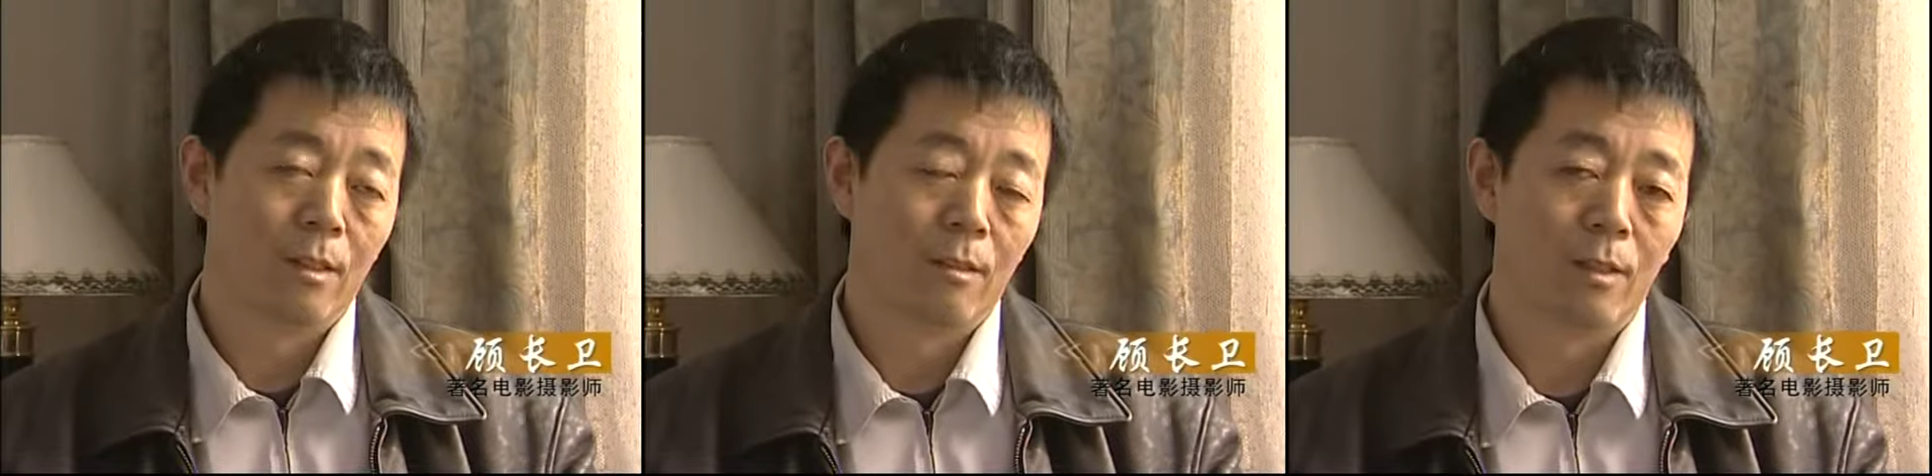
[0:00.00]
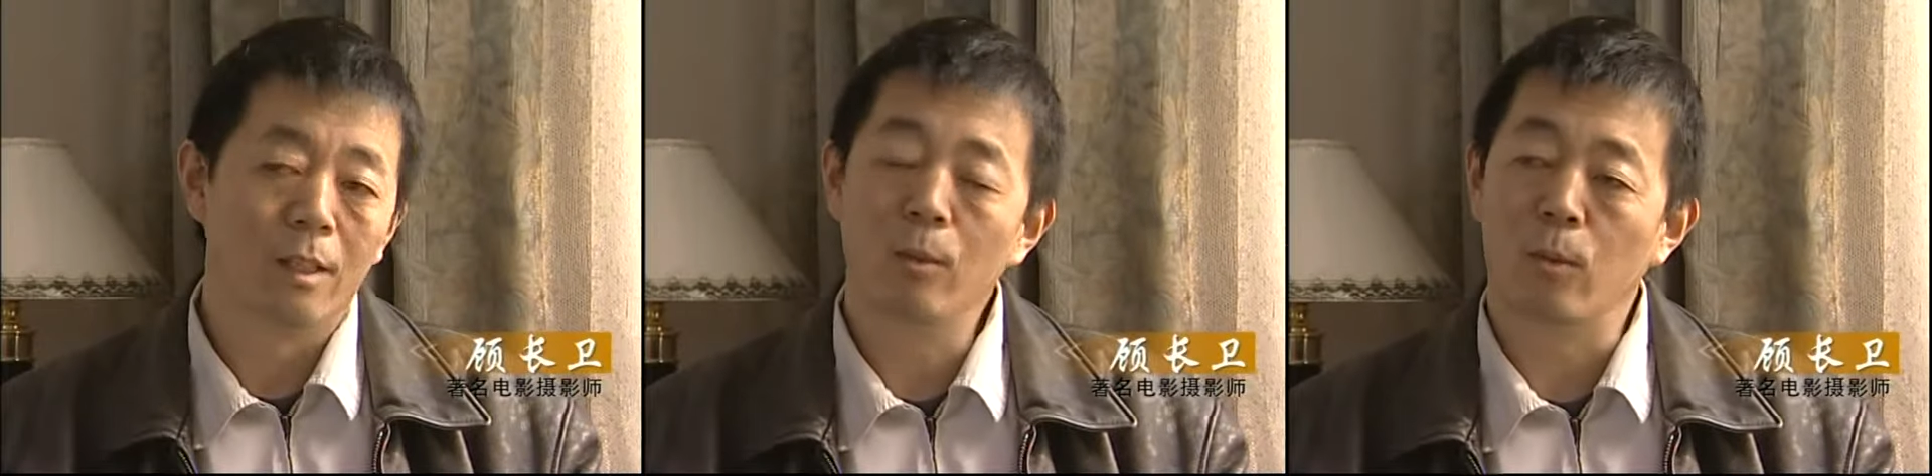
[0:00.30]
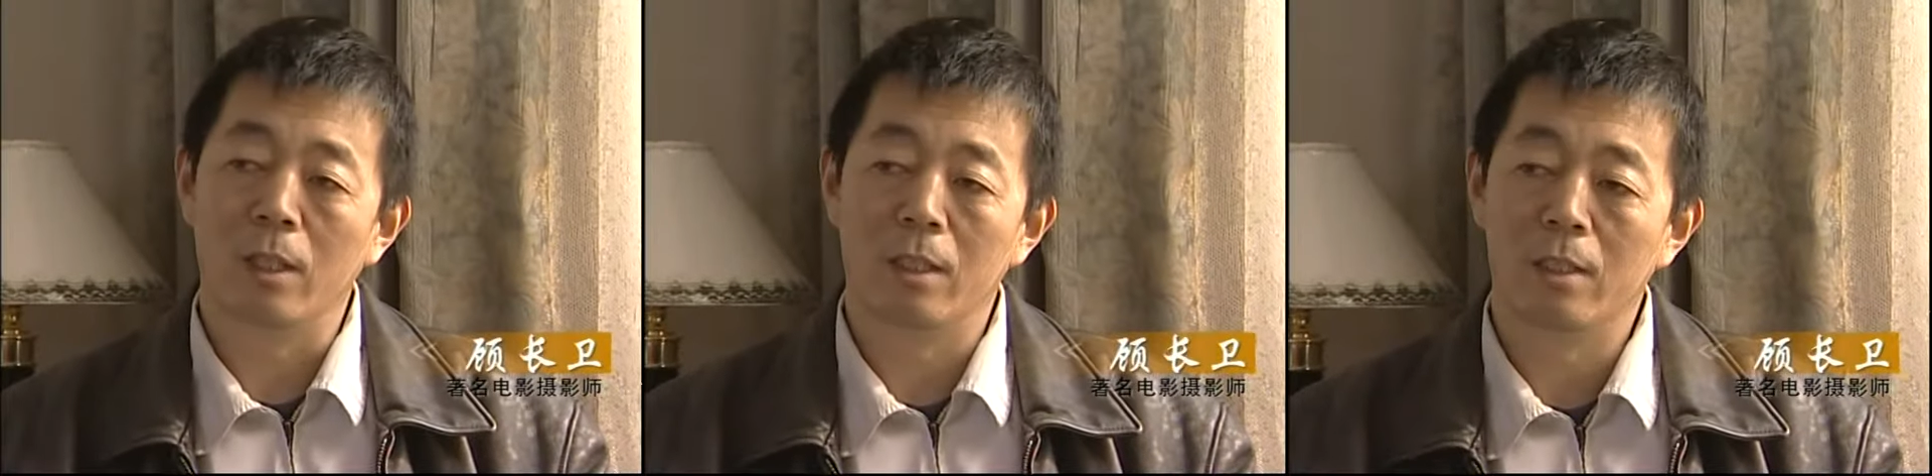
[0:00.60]
反正
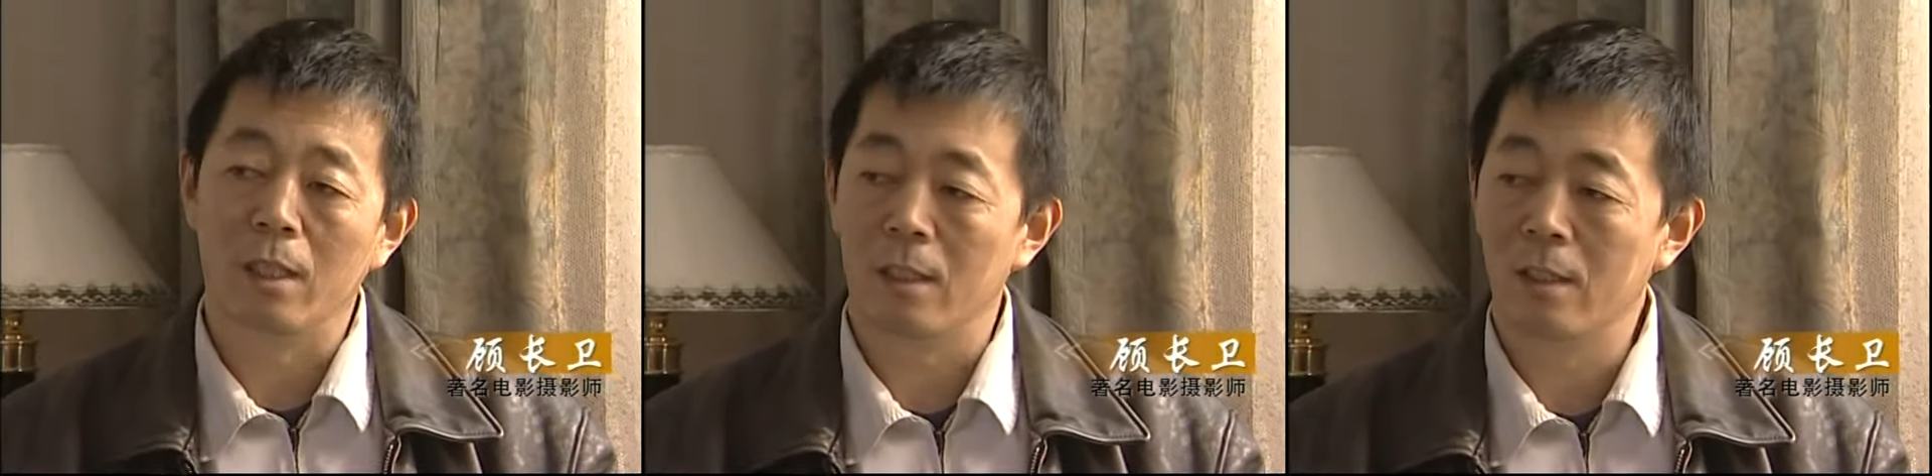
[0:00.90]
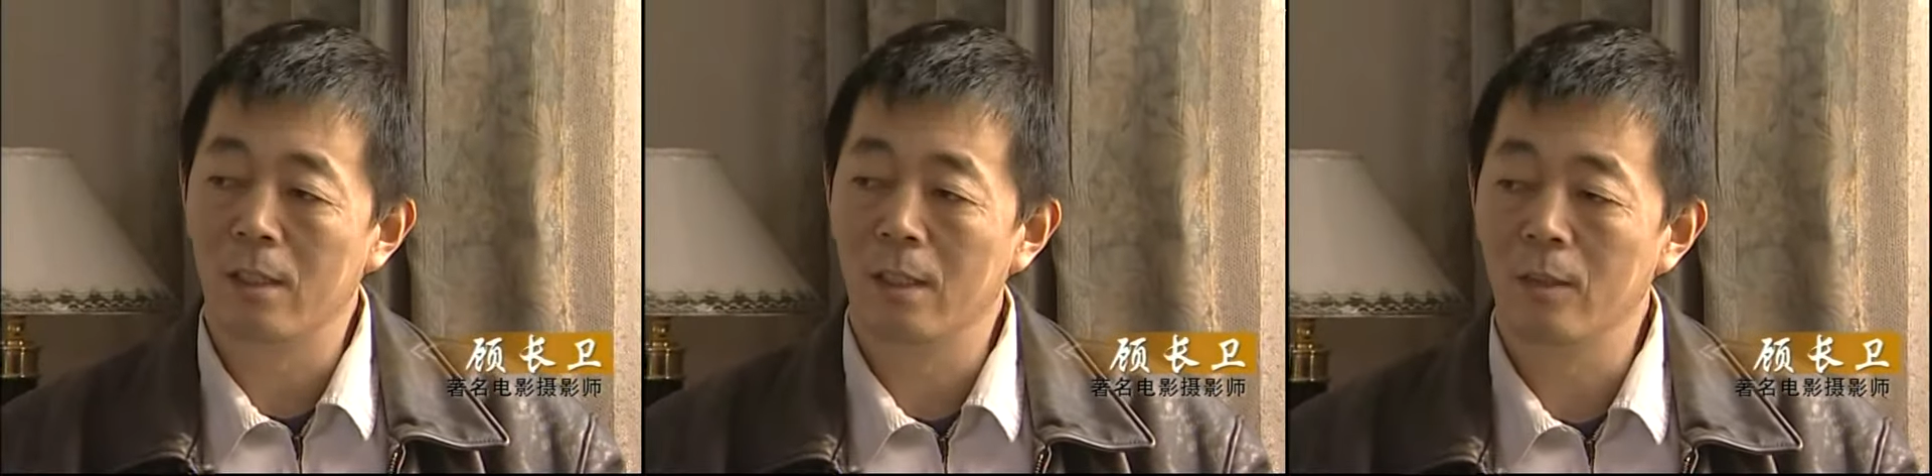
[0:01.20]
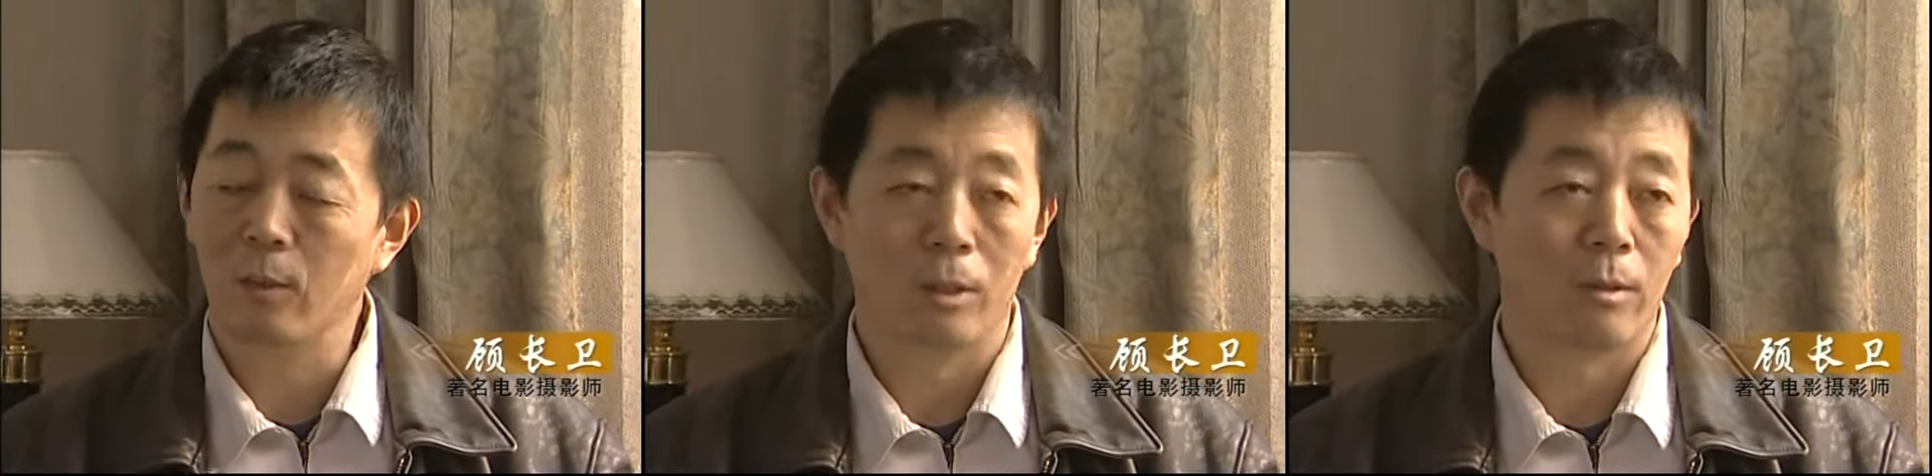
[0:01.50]
我讲西安，
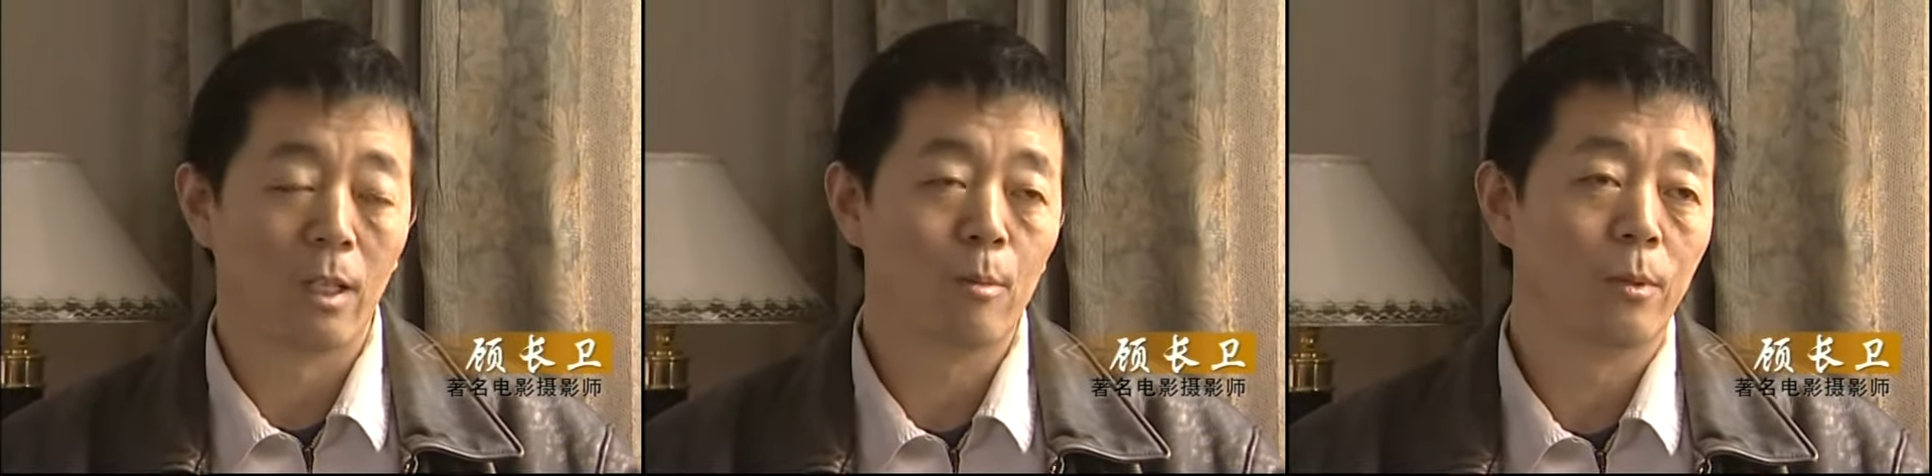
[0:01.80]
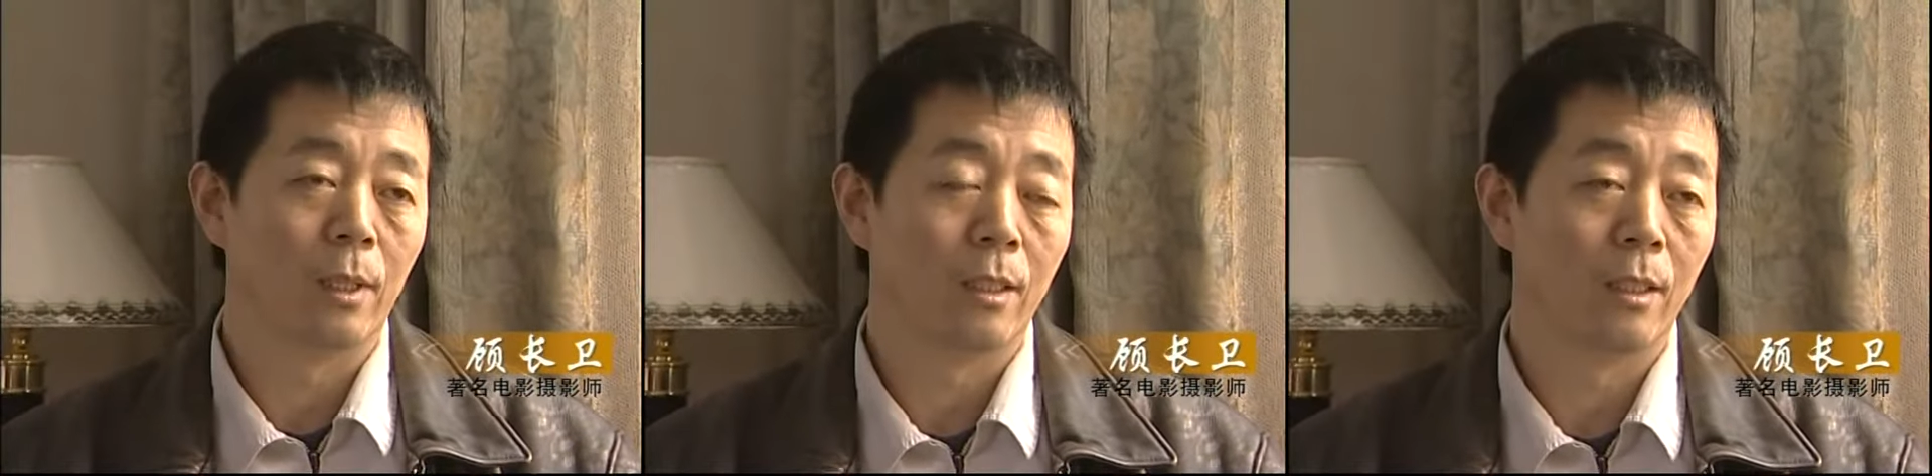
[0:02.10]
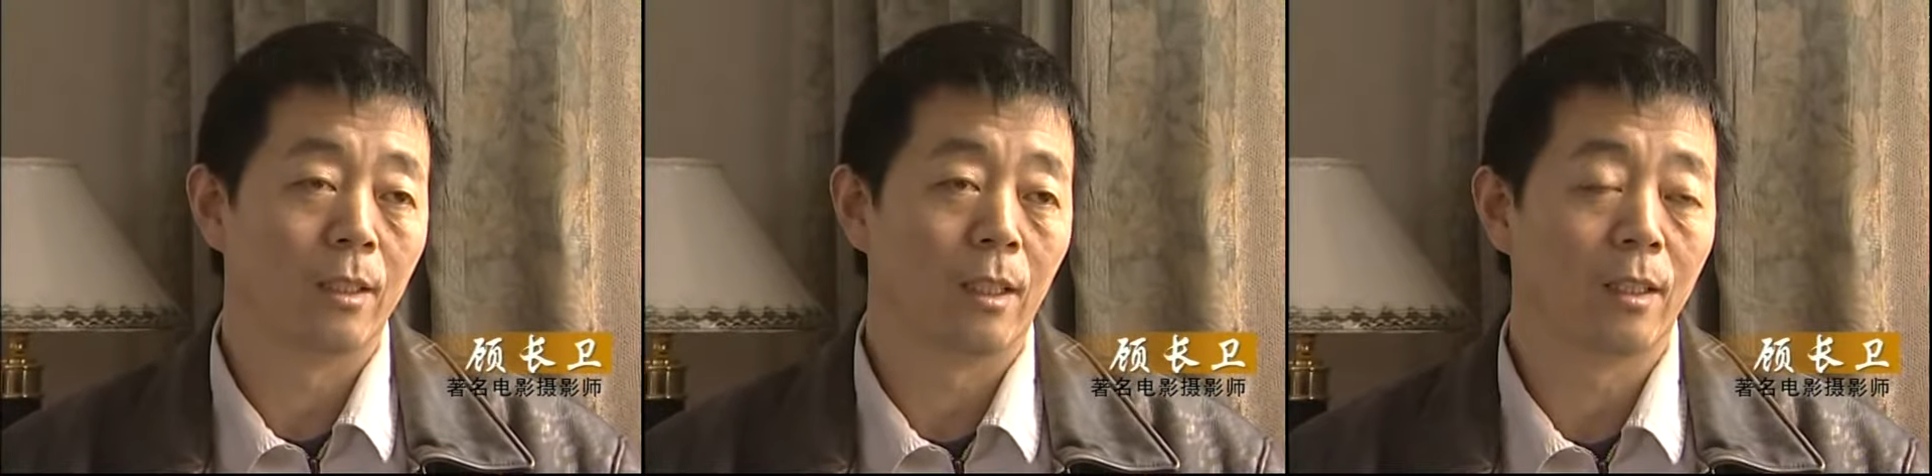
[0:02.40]
我从来不把那
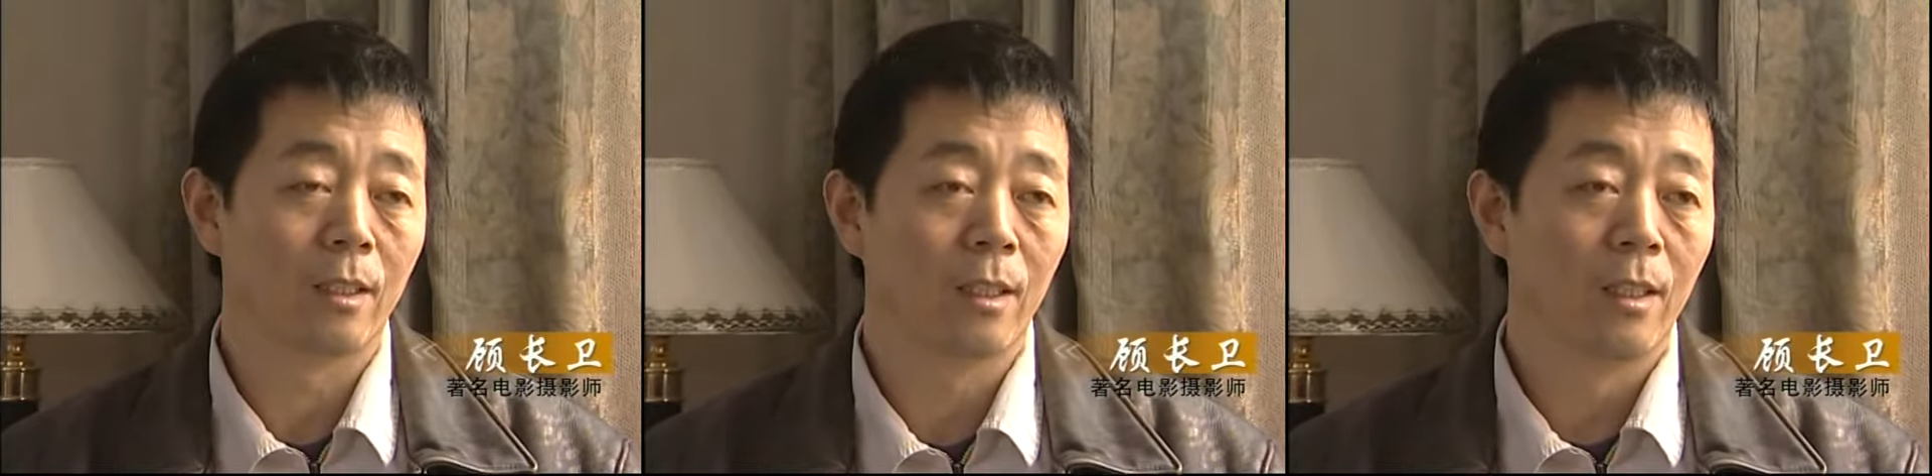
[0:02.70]
儿当